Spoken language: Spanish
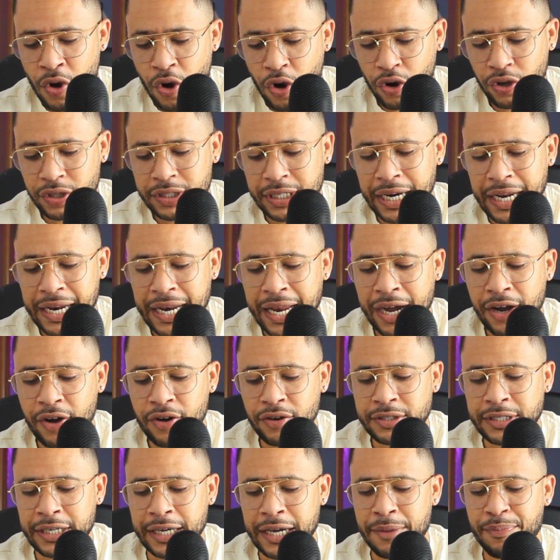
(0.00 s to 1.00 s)
Otra de las
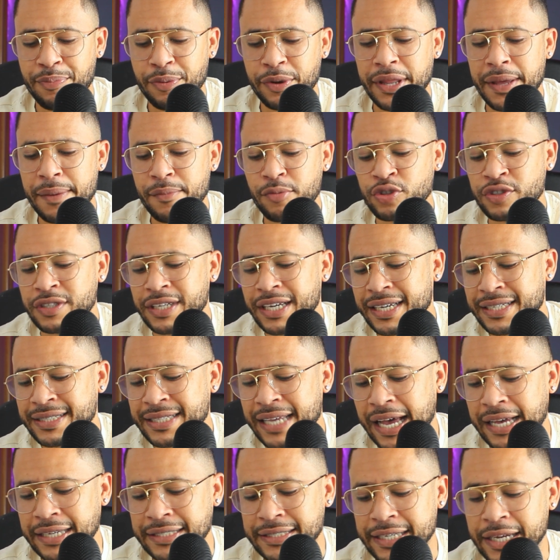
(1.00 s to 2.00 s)
cosas que podemos
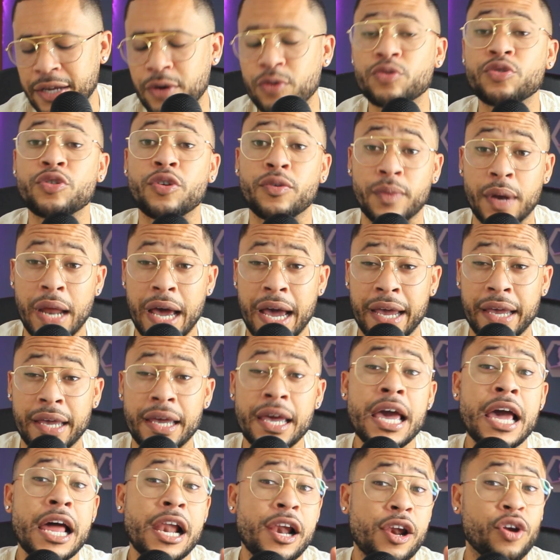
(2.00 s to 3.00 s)
es hacer un doblaje,
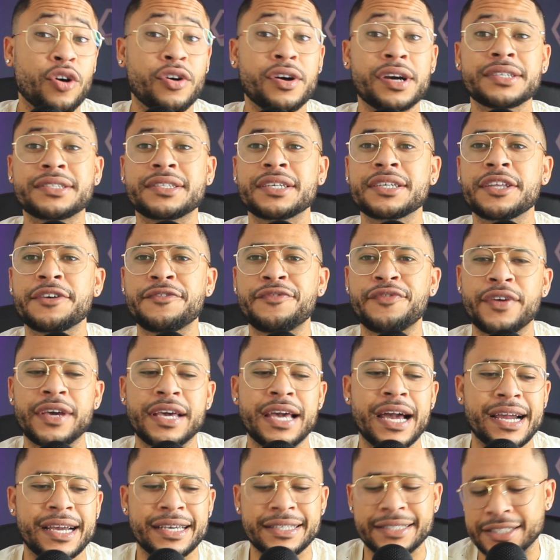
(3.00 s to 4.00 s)
lo que
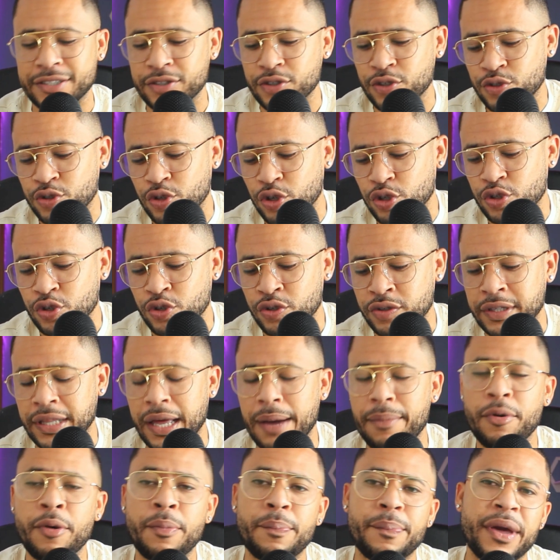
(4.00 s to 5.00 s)
significa que si nosotros
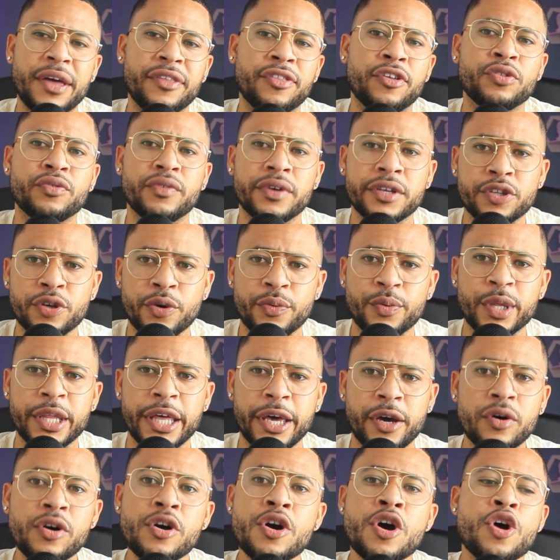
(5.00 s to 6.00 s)
estamos viendo nuestro
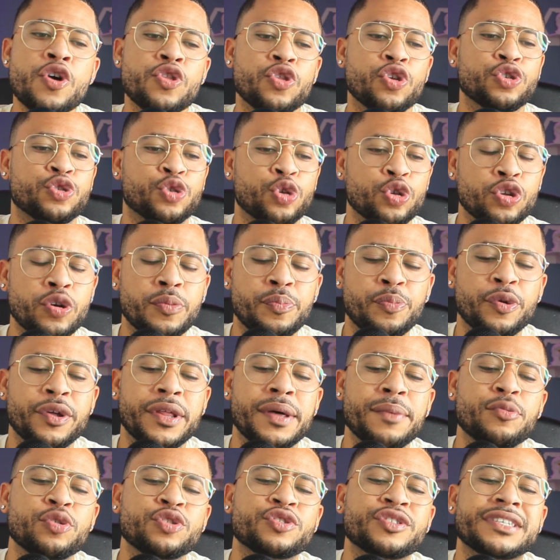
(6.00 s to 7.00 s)
video, nosotros
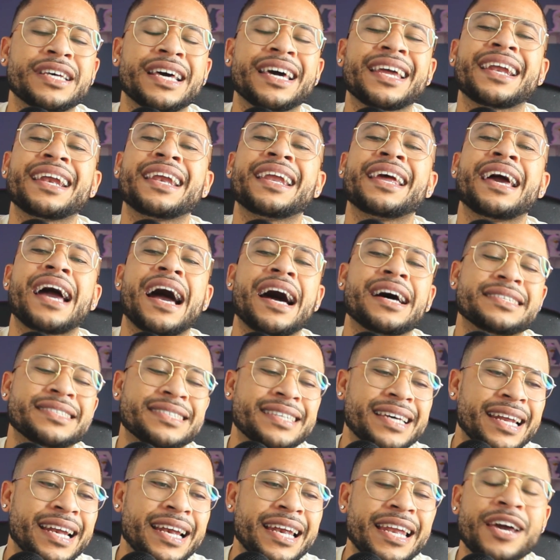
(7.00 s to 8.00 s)
podemos hacerle,
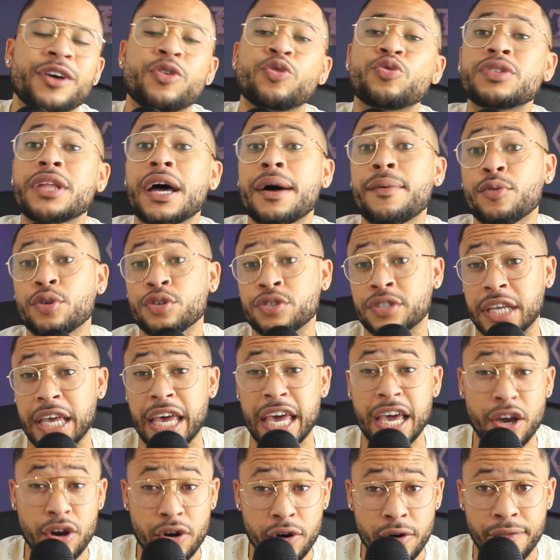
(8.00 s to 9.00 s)
hacerle una voz
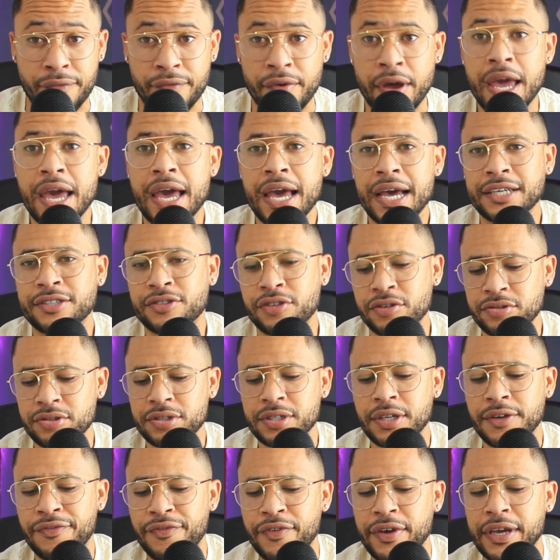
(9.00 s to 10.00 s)
en off. Esto
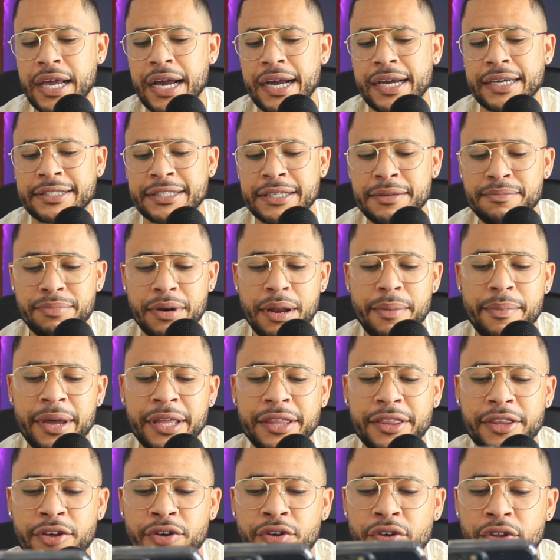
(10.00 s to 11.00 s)
significa que
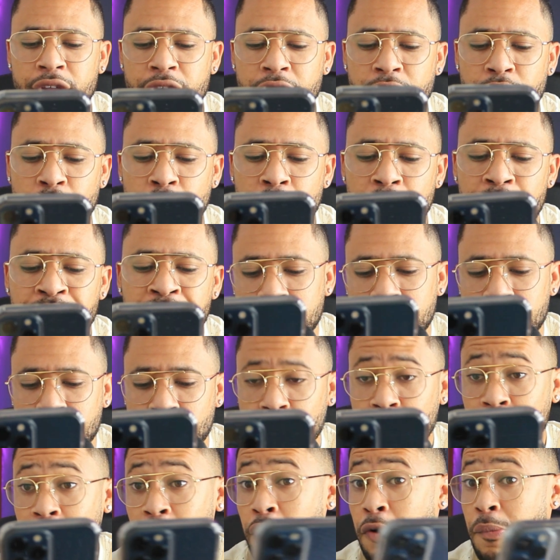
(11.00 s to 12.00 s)
simplemente yo digo,
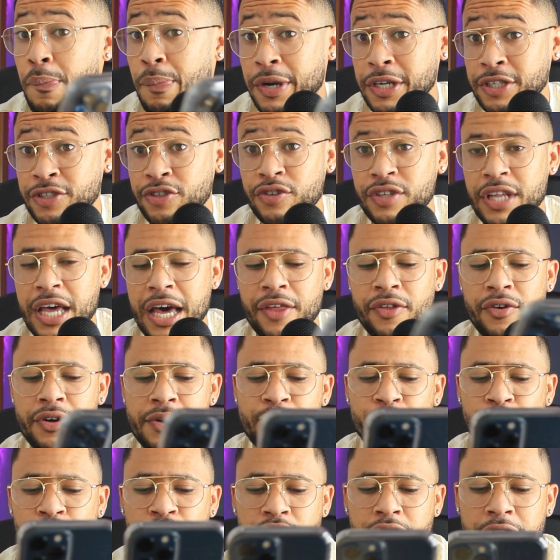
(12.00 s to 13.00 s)
lo dejo presionado el
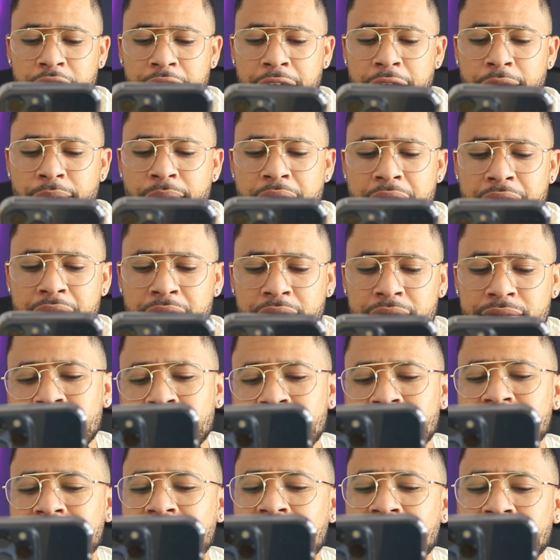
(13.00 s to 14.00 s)
botón de grabar
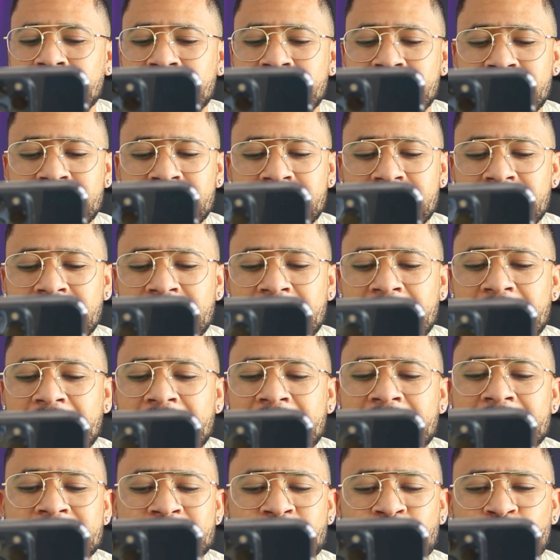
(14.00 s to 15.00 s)
y aquí
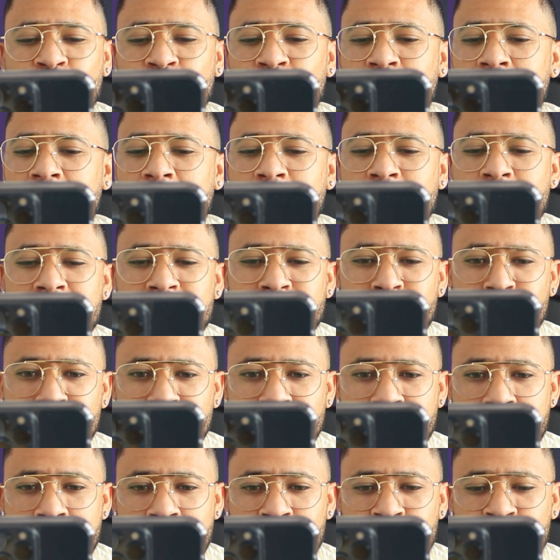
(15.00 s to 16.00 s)
estoy grabando
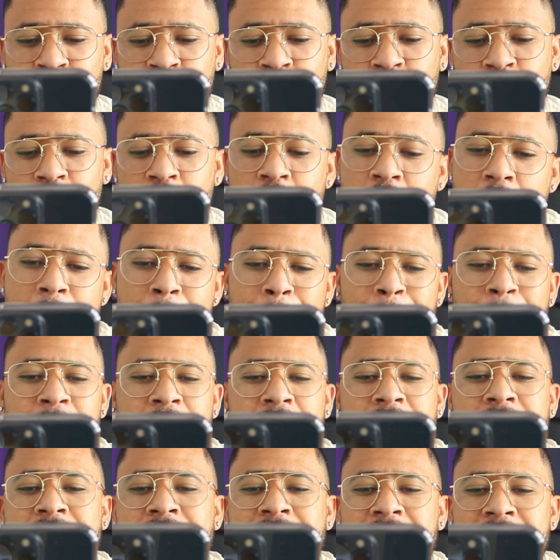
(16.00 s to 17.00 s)
un audio
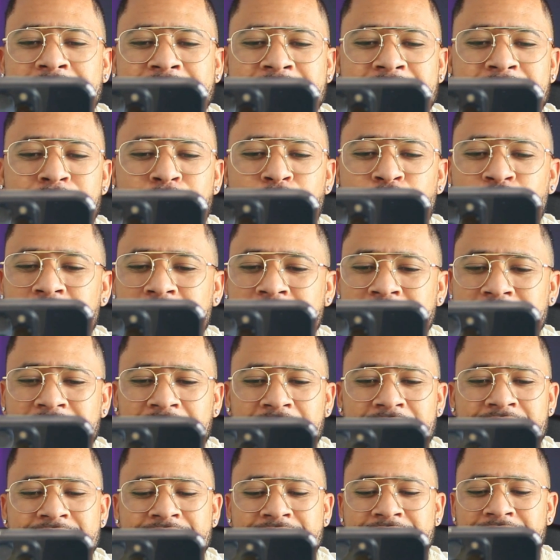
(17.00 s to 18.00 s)
mientras se
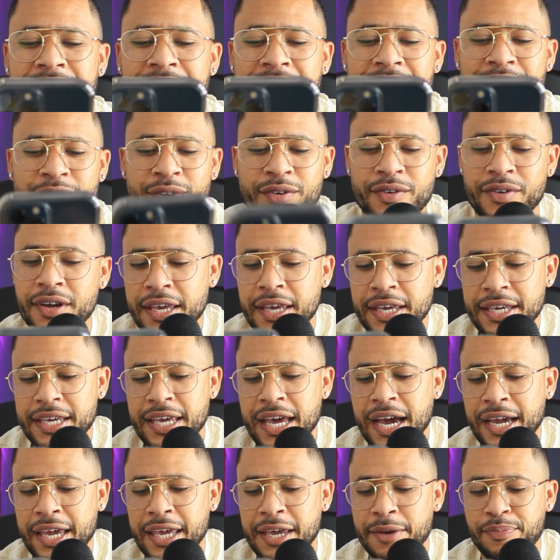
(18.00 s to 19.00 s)
muestra el cielo.
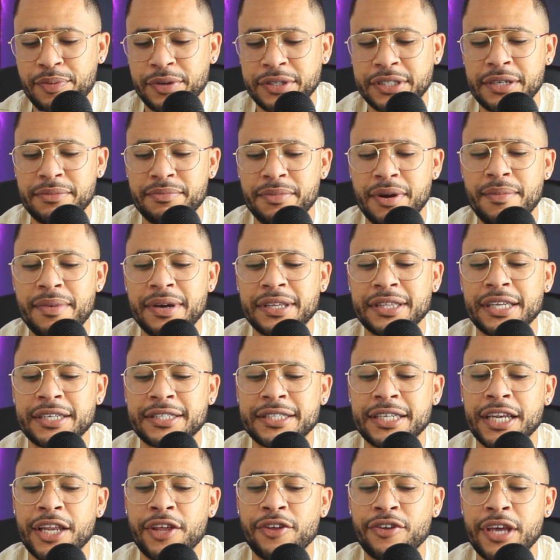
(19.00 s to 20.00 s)
Y aquí pues simplemente
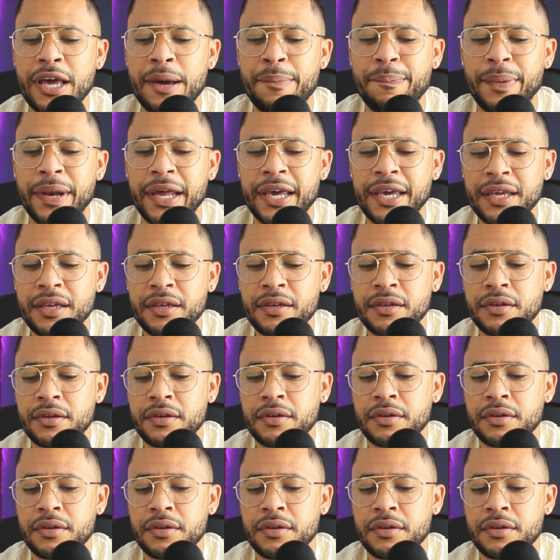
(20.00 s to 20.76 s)
si le doy a play.